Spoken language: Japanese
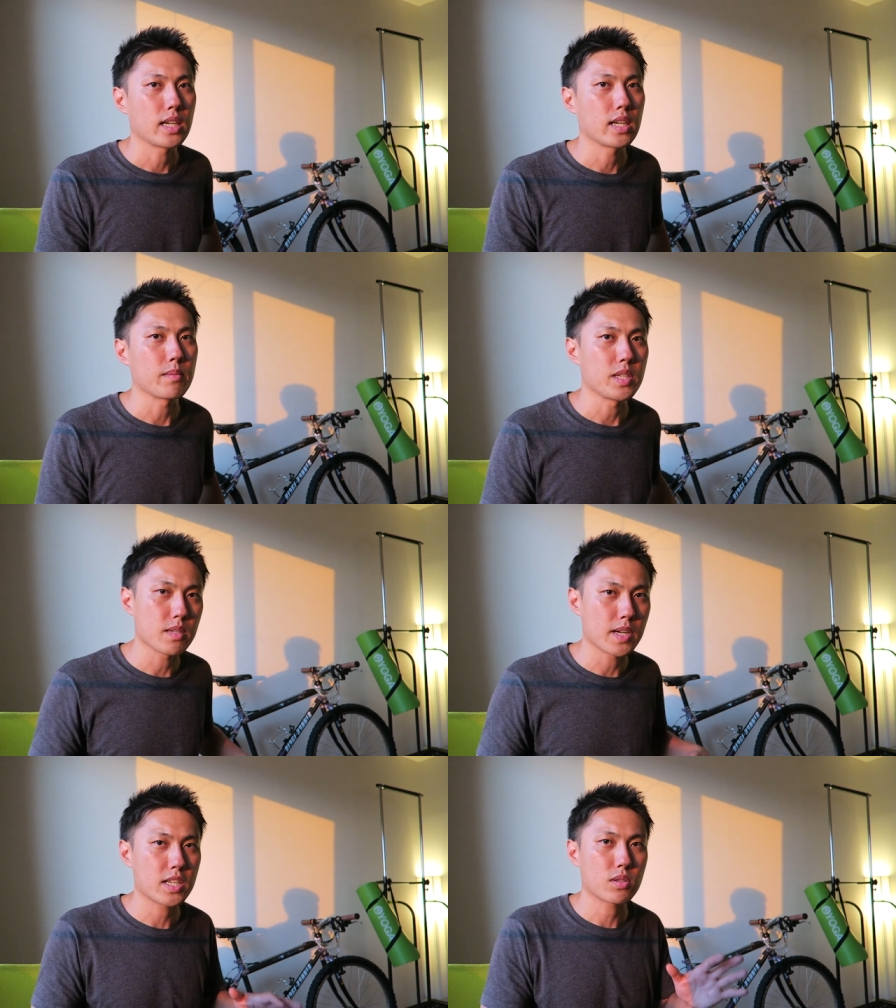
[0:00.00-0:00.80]
えー、
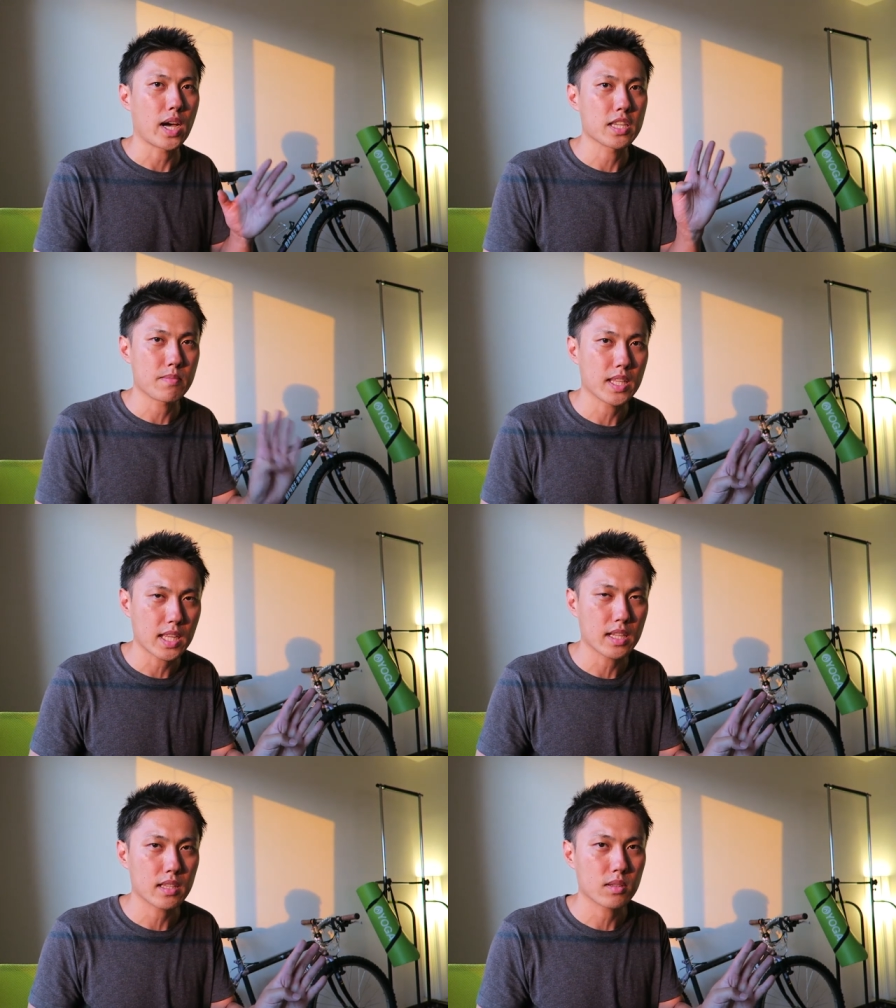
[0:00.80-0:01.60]
ミニマリスト始め
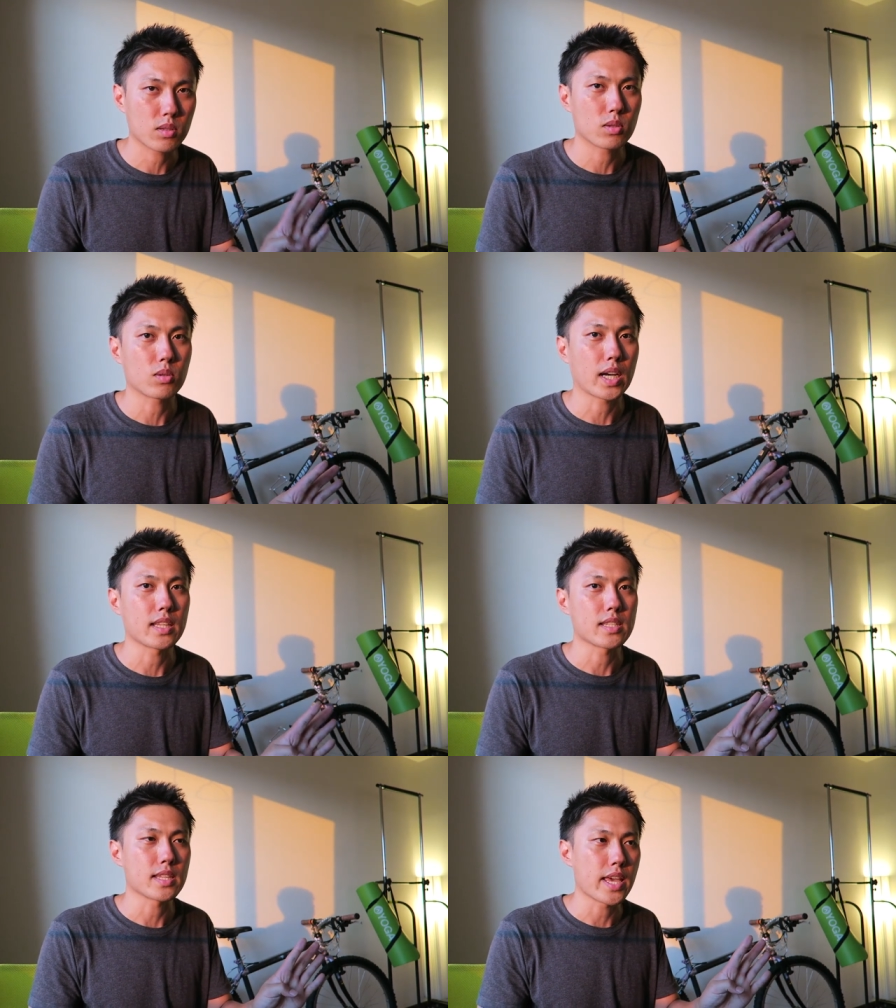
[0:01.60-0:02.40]
たと
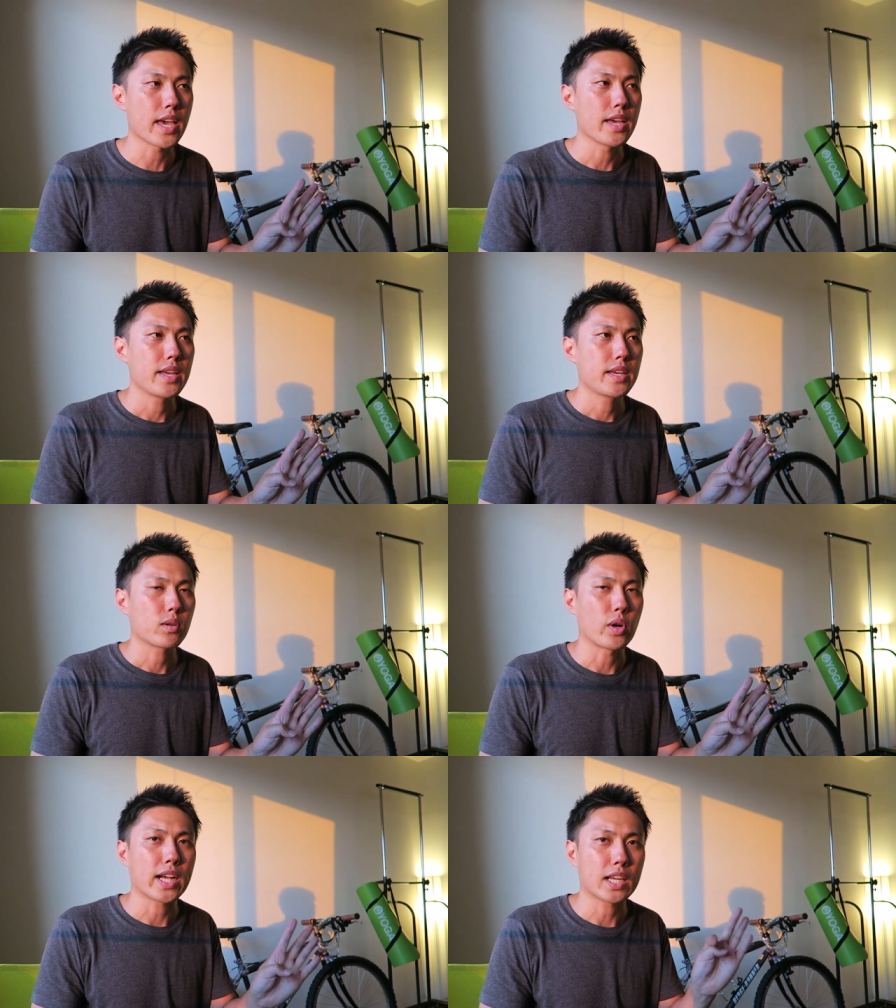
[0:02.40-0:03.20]
かですね、
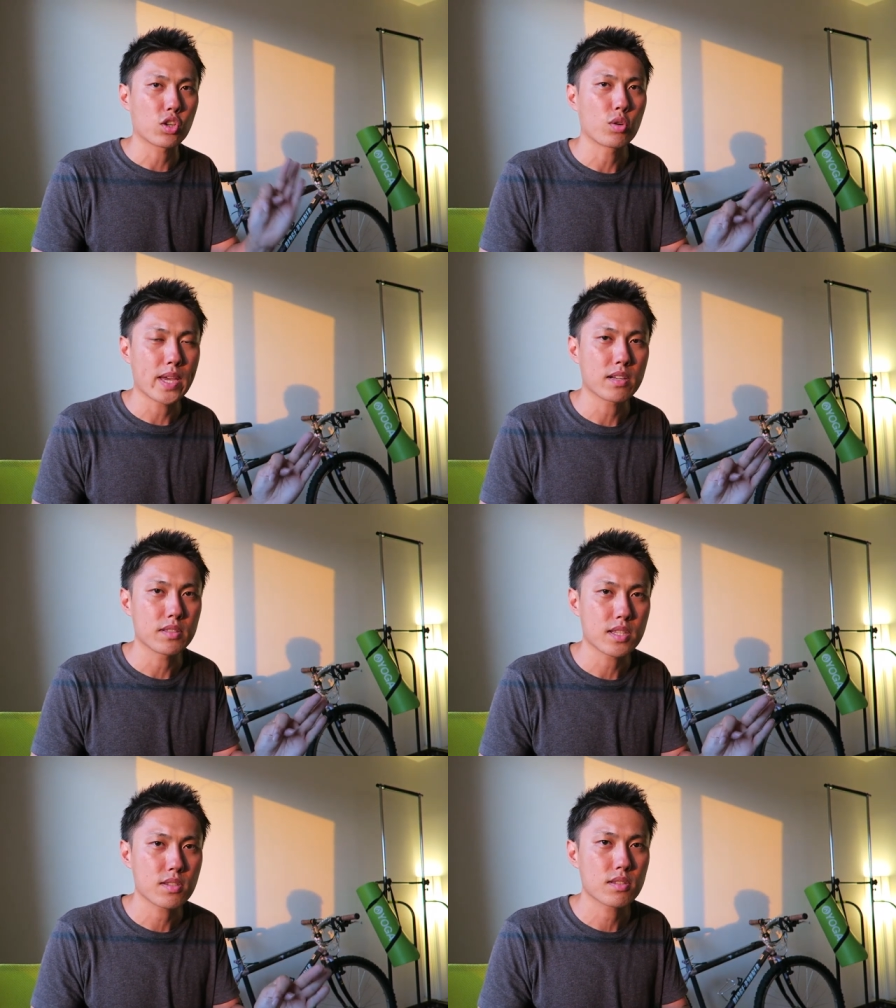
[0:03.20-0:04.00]
これから興味ある
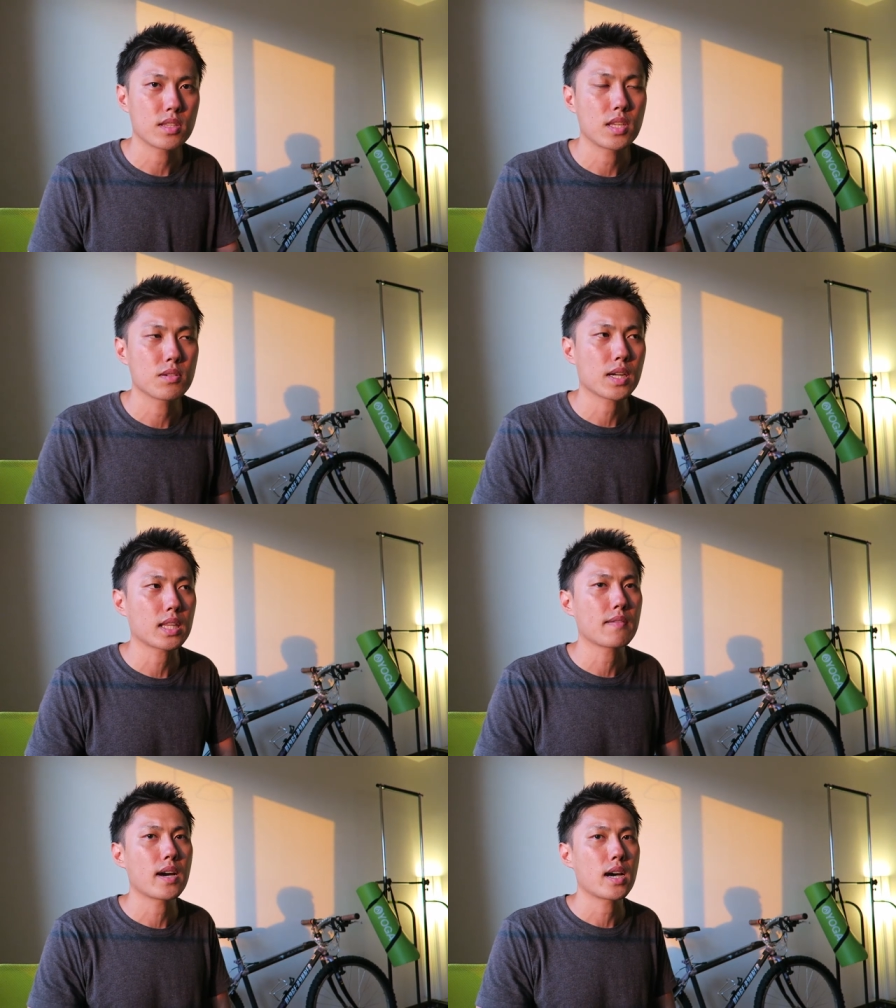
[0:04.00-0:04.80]
んですっていう
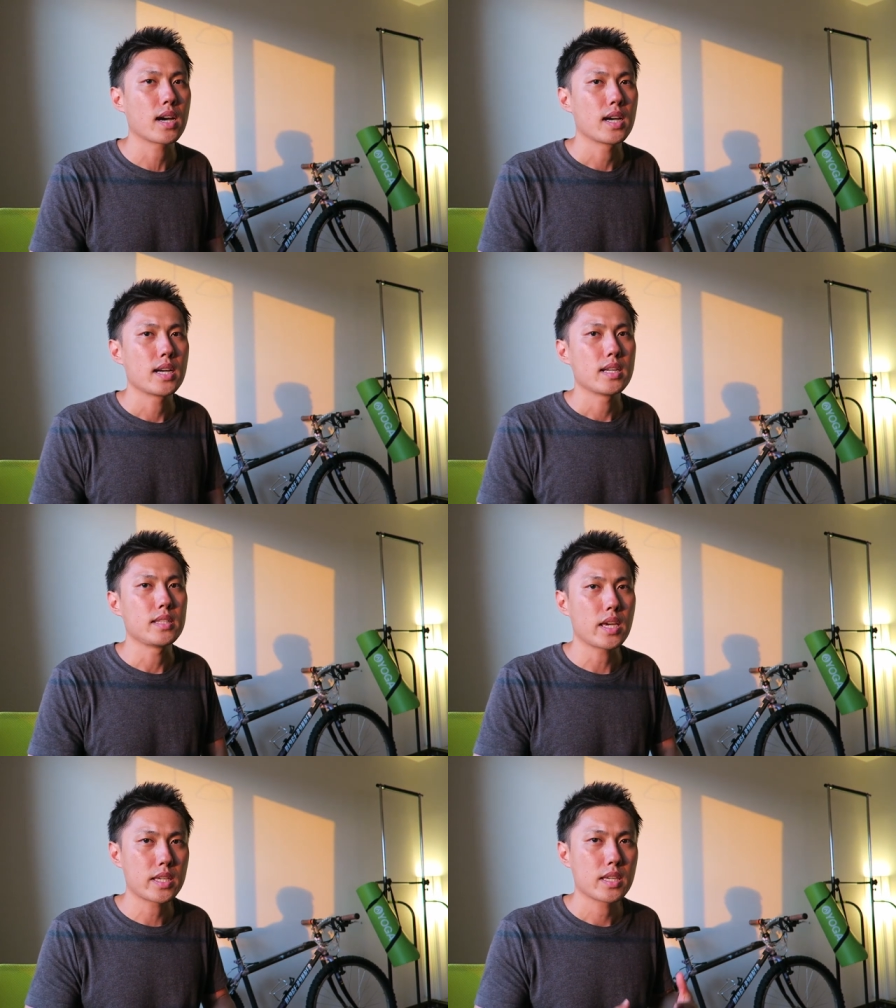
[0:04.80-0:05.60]
方は、
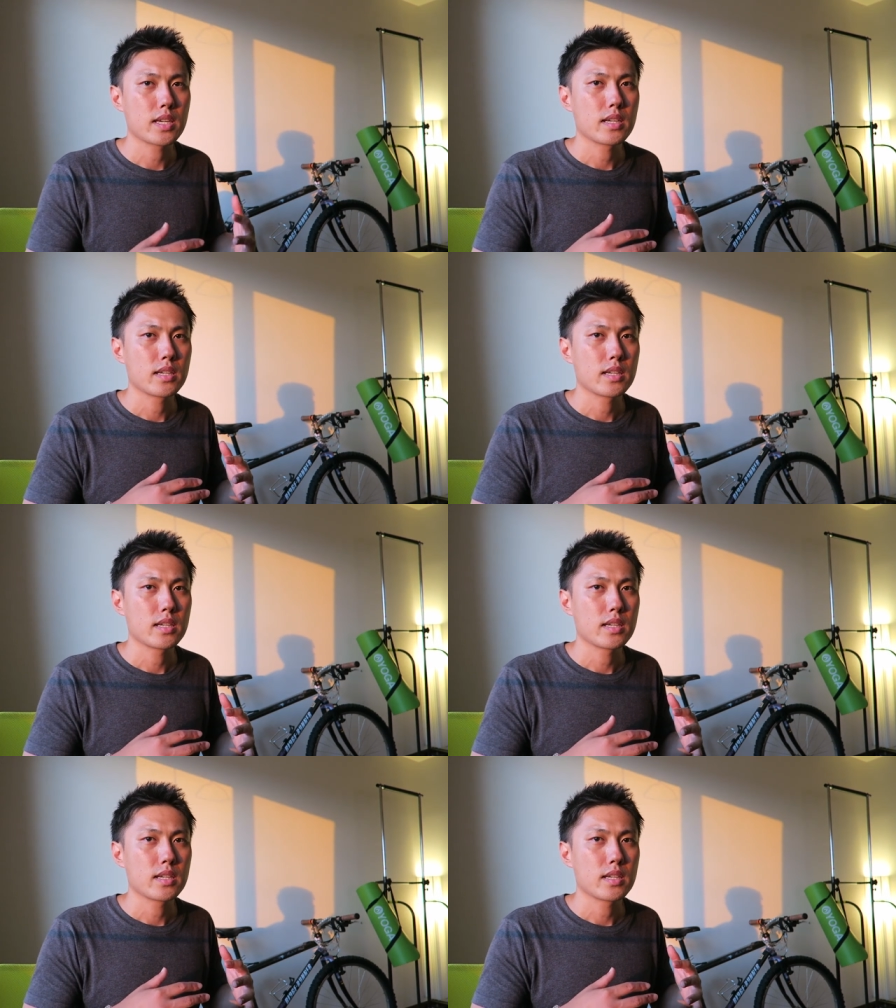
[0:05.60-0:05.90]
ぜひ、